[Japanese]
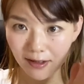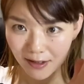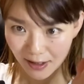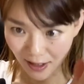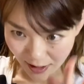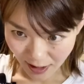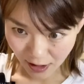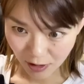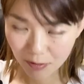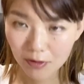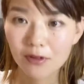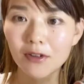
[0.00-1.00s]
3ヶ月
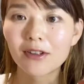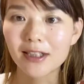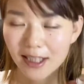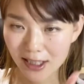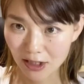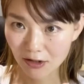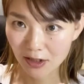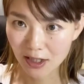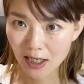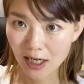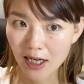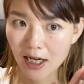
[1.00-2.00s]
分の家賃の支
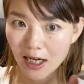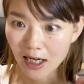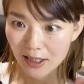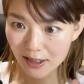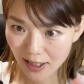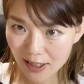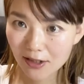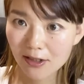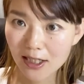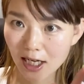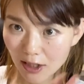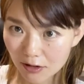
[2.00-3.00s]
払いが現実
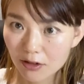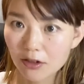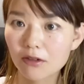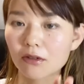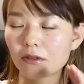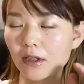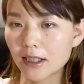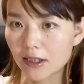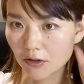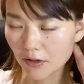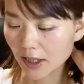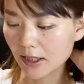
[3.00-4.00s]
にあるっていうことが
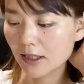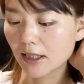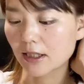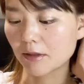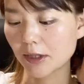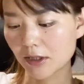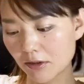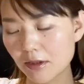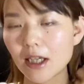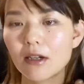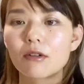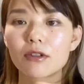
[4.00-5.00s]
条件になってますの
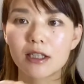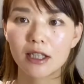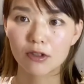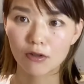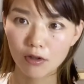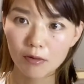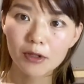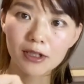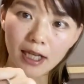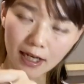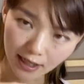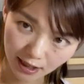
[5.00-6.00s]
で、こちらの方も
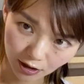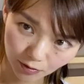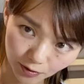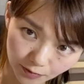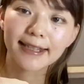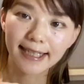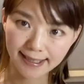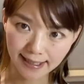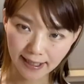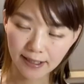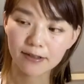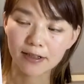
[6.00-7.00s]
3ヶ月分出し
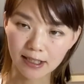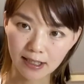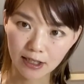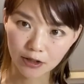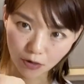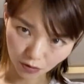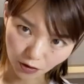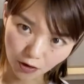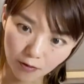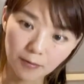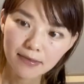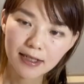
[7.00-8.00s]
てください。証拠の方
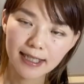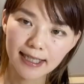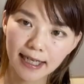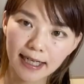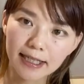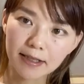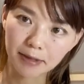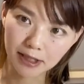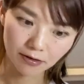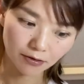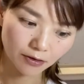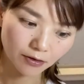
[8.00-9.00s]
も支払ってます
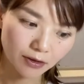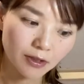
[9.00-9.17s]
よ。とい